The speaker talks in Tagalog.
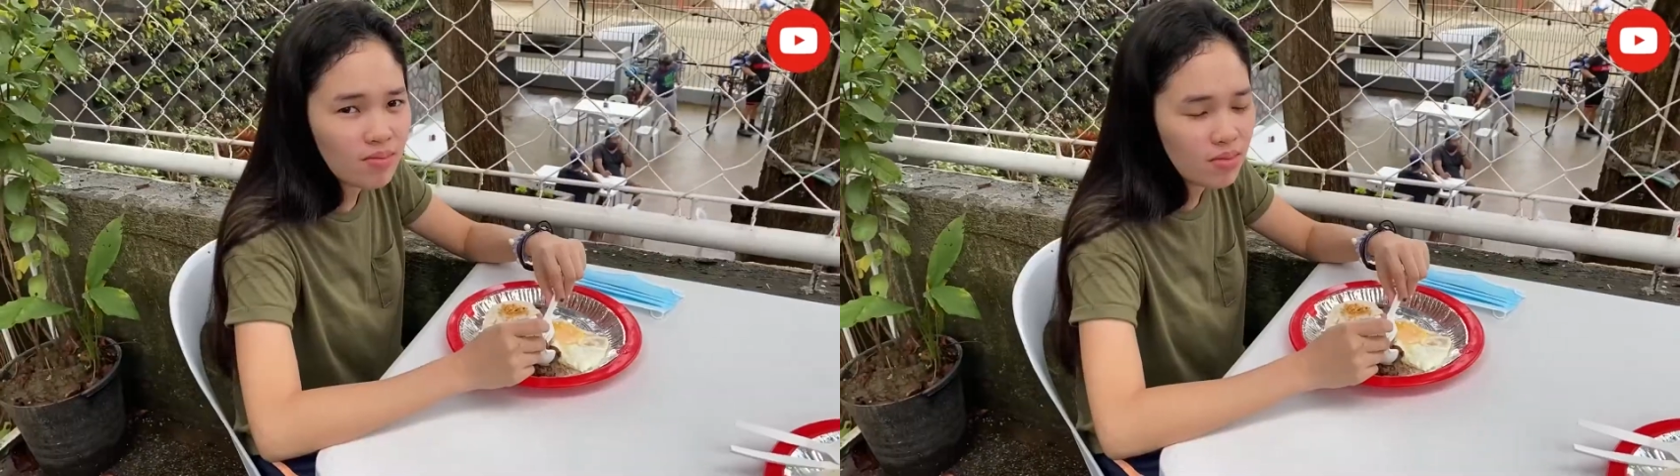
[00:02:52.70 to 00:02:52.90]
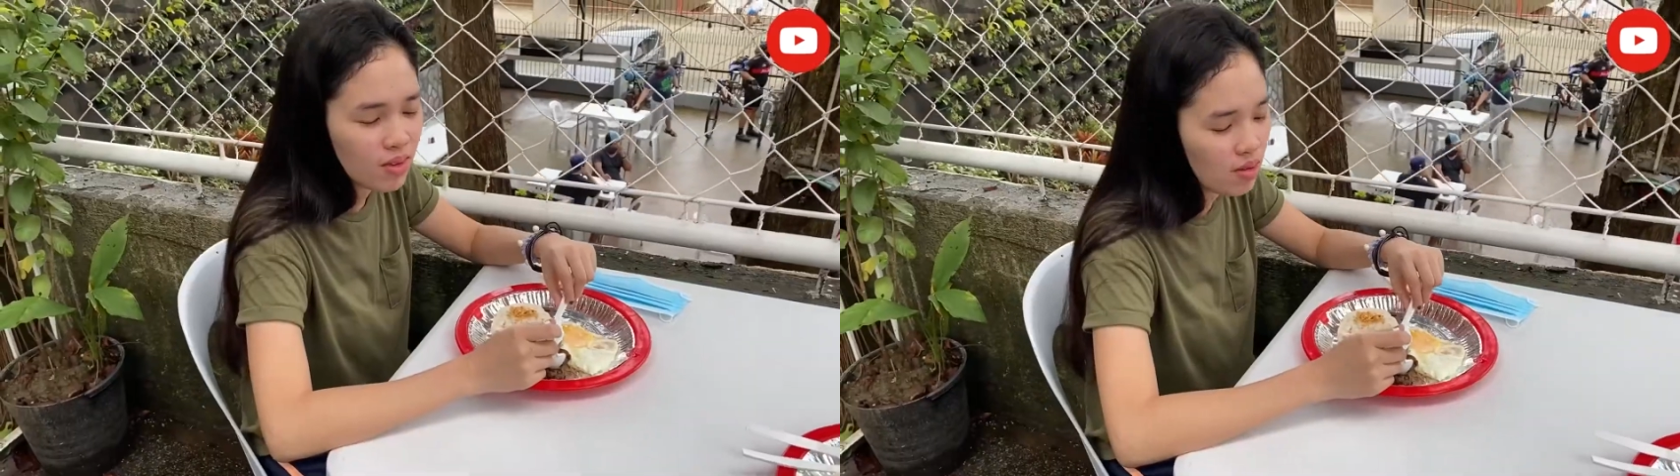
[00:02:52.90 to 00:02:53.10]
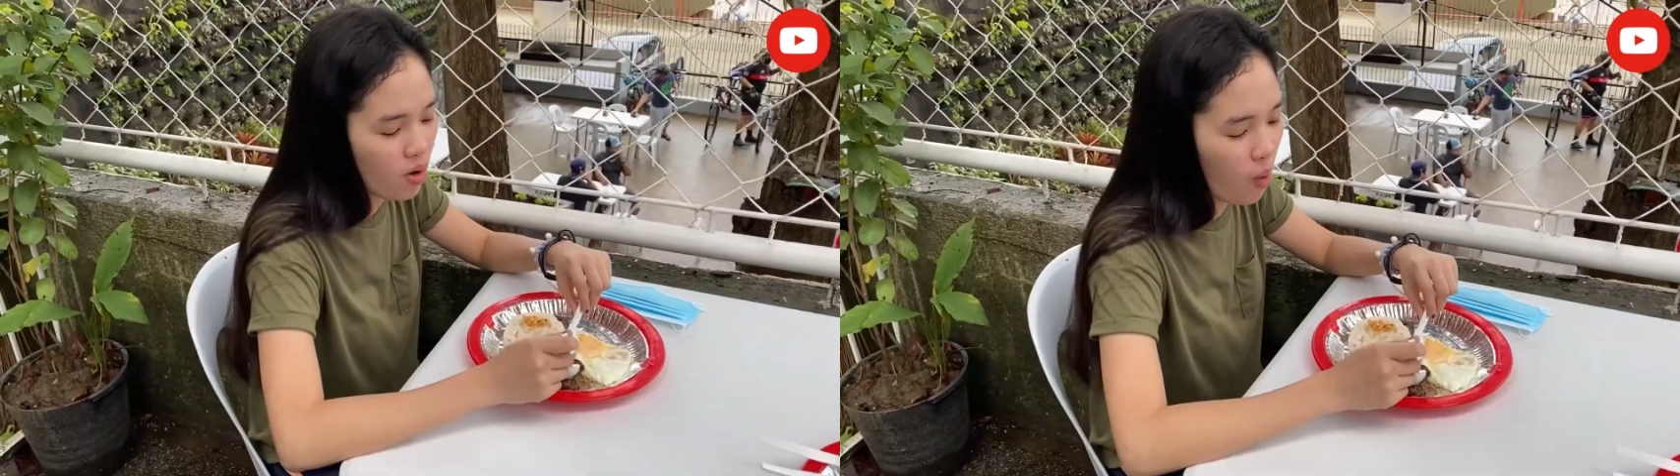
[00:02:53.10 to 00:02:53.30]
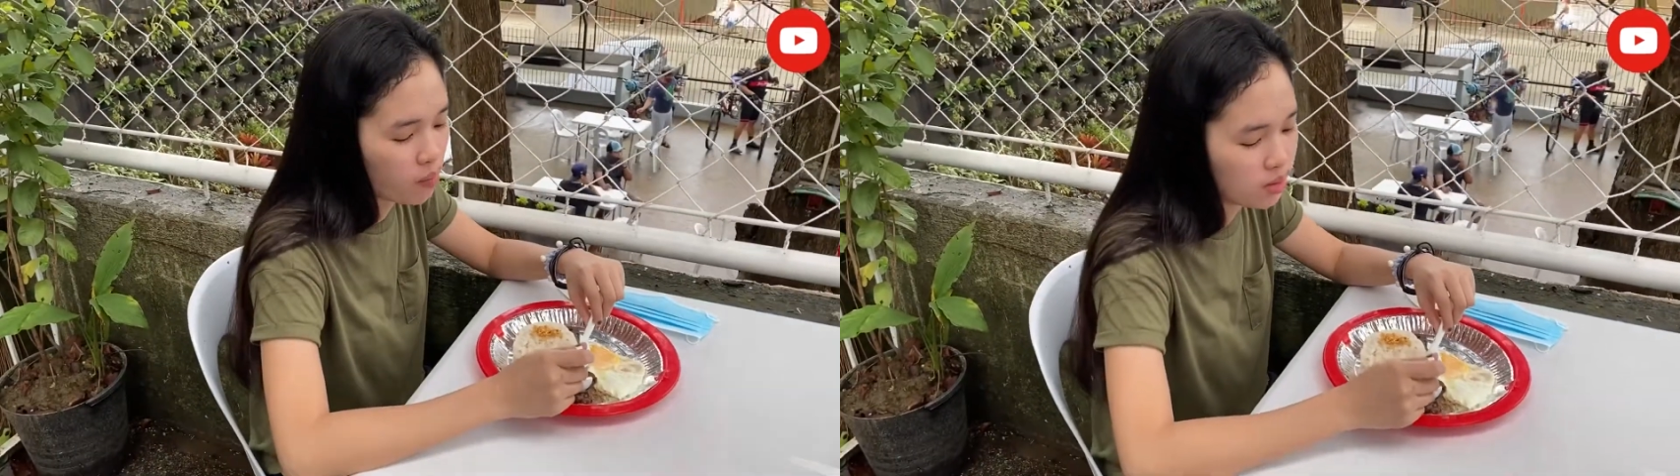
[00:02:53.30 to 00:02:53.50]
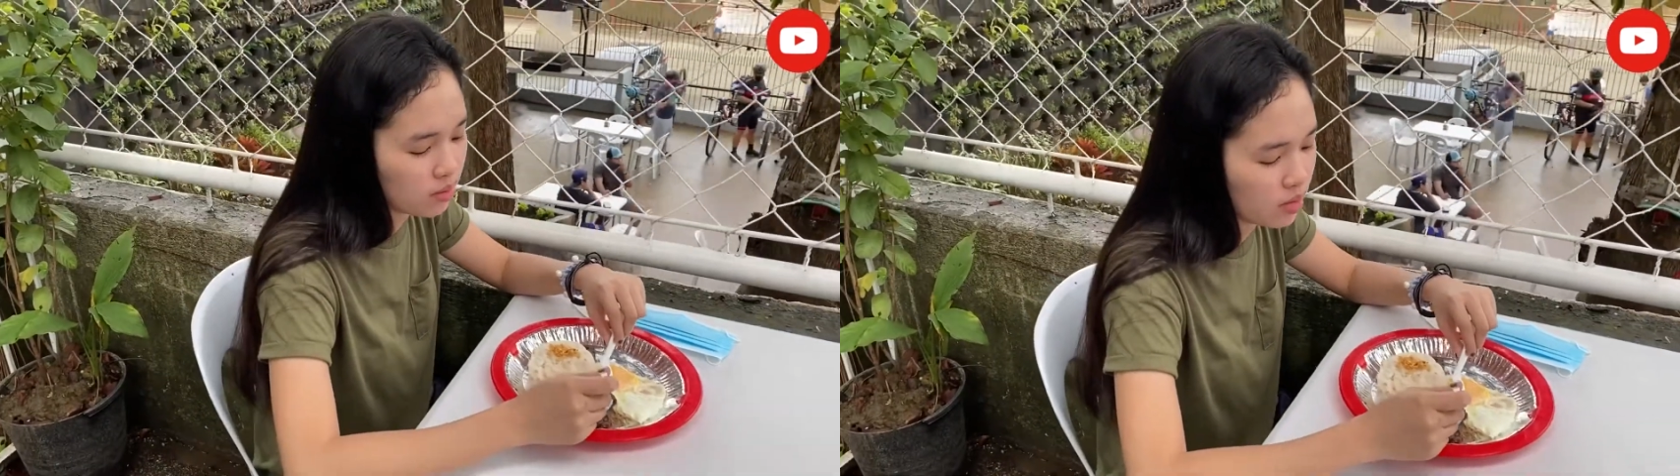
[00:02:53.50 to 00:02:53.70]
magkakaroon po
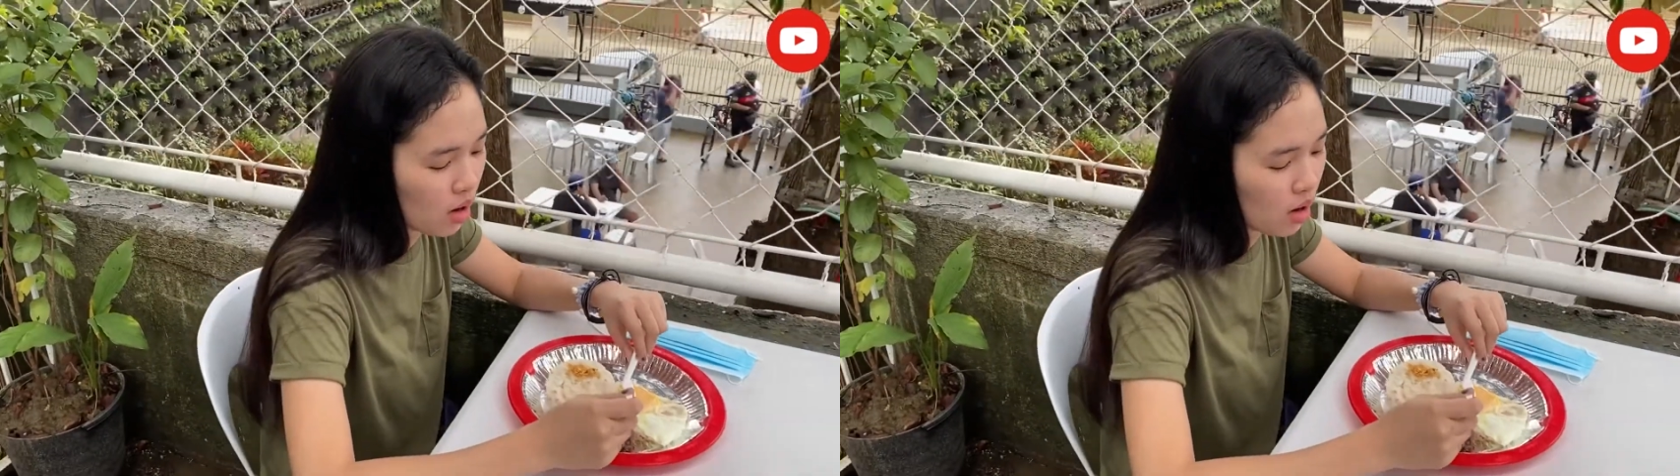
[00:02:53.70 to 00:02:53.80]
tayo ng